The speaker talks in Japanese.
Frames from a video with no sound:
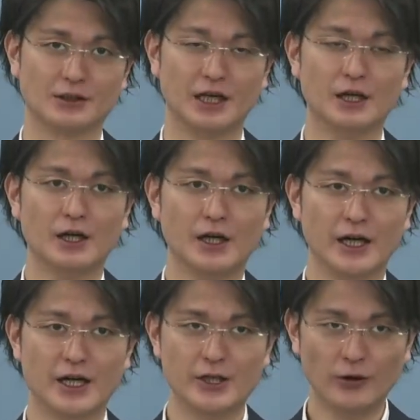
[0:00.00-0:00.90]
ね。
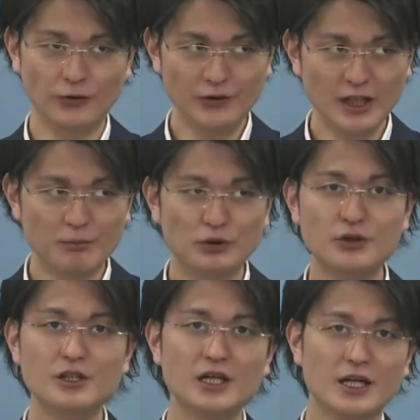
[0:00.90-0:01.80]
えいろんな
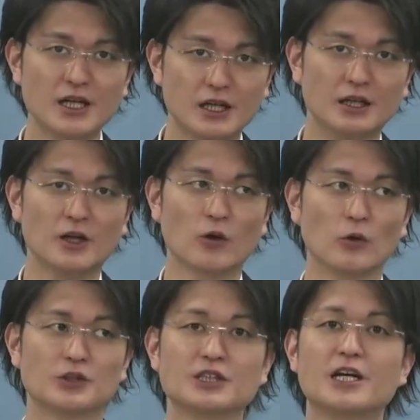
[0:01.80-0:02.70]
分野に
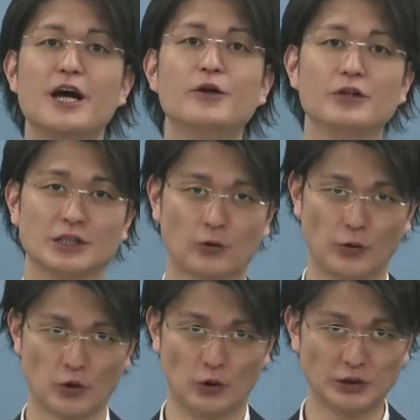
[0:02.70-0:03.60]
こう使えるんですこ
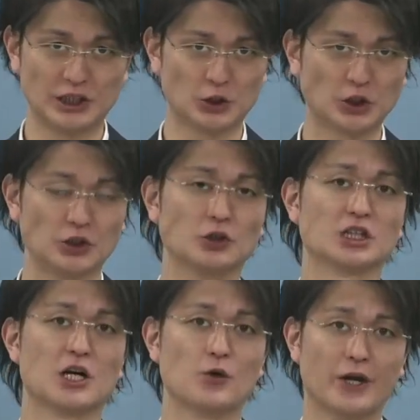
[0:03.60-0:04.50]
の行政書士という
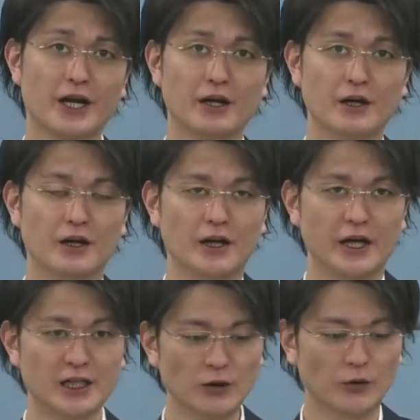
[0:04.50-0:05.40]
資格はね。
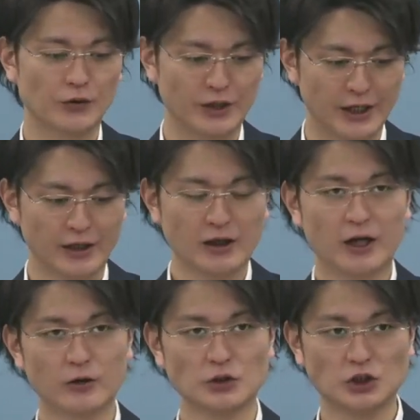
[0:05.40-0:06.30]
えなので、
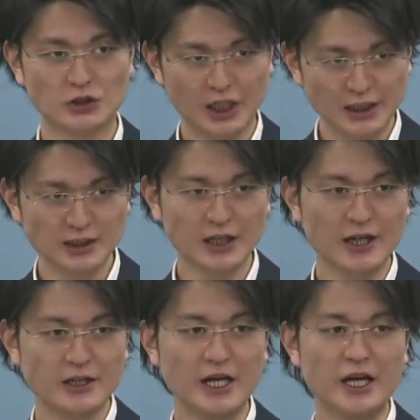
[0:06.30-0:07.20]
あの、受験さ
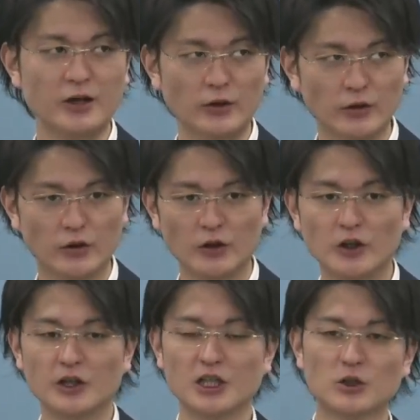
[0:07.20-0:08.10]
れてい
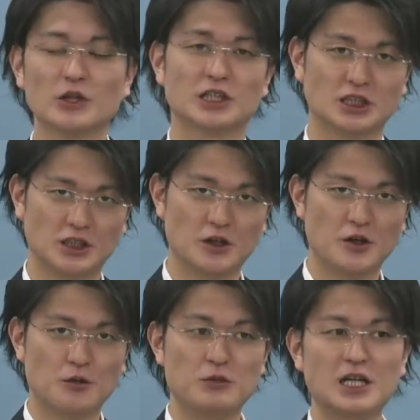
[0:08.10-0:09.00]
る人たち、
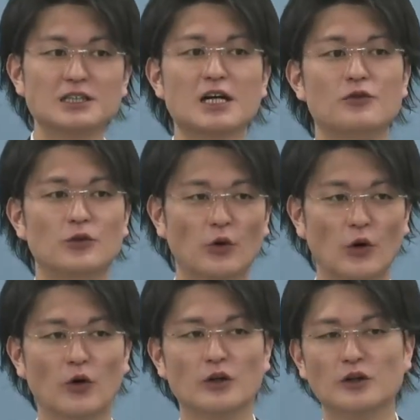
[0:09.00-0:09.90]
皆さん
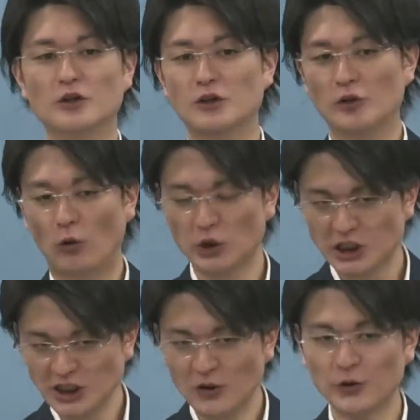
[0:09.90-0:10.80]
のお
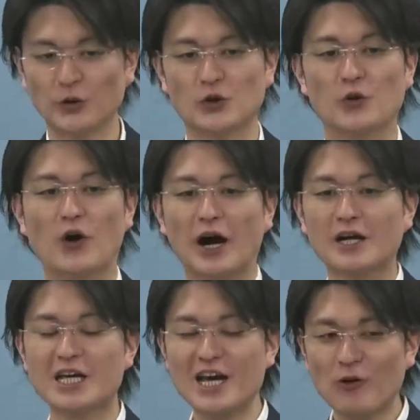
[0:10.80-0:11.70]
仕事っていうのは
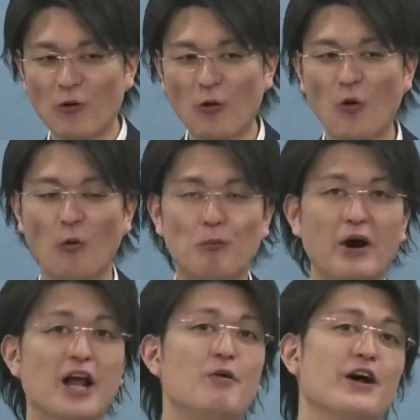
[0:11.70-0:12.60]
結構
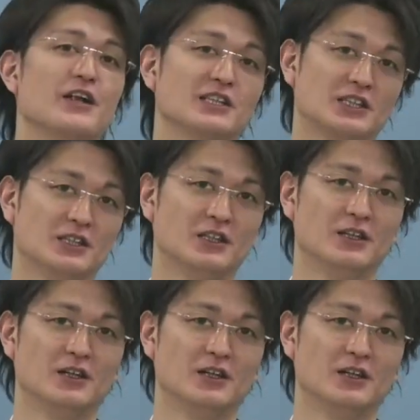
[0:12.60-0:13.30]
バラバラです。